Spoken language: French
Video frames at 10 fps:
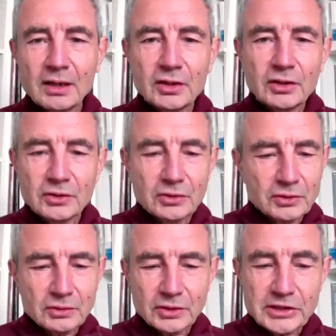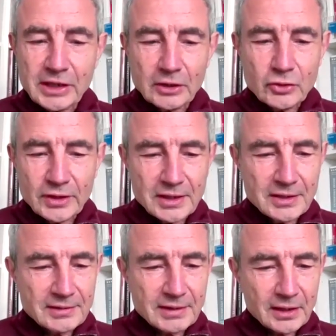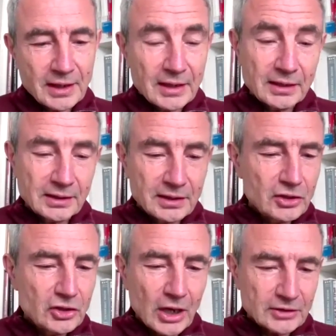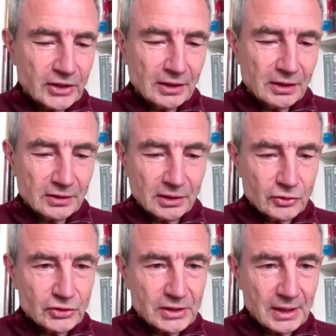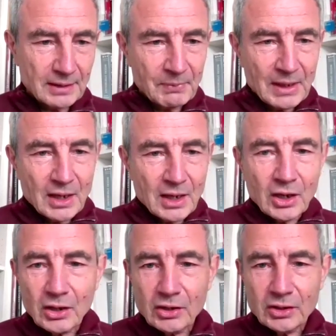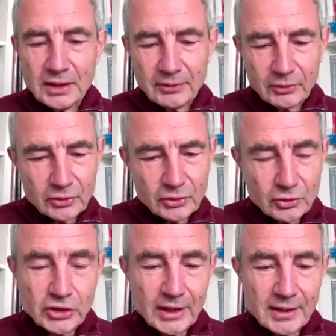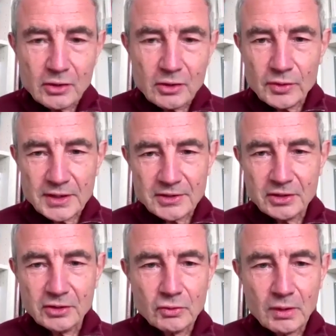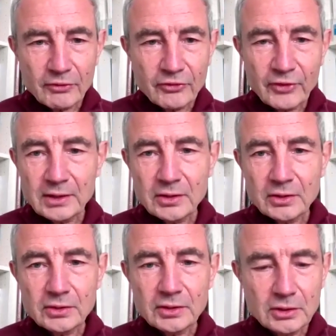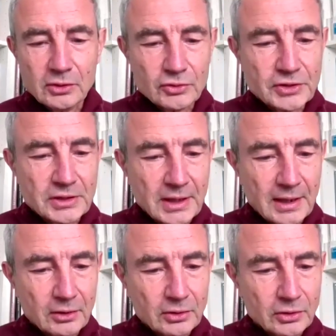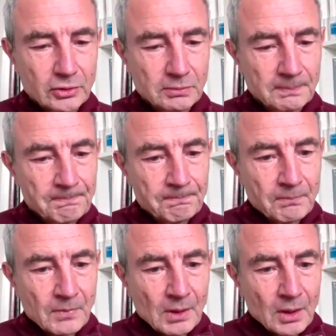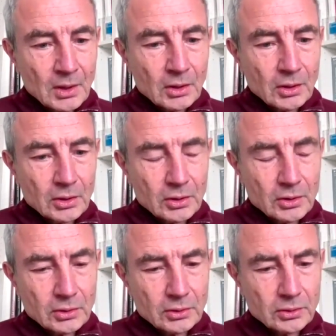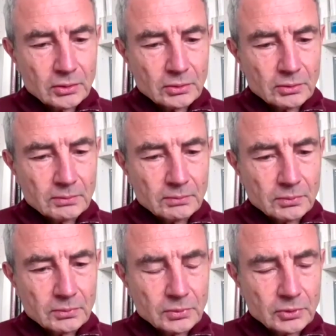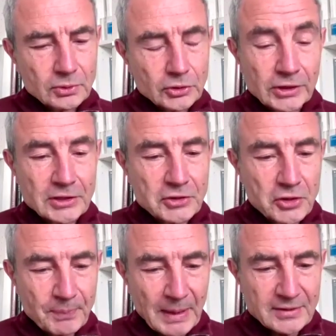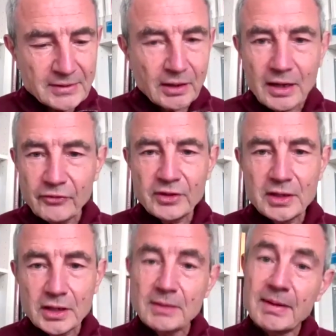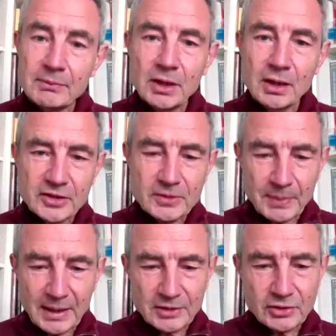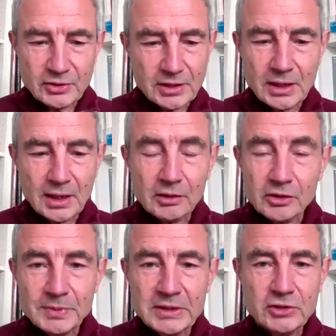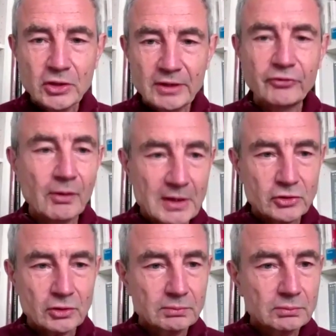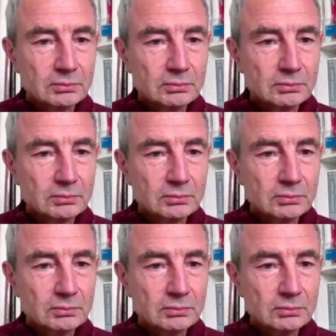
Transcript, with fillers: euh, Richard Dawkins a, écrit il y a 50 ans de ça un livre, euh, Le jeune égoïste, où en fait il considère que ce qui se passe dans la vie et même dans l'espace, c'est de la transmission d'informations.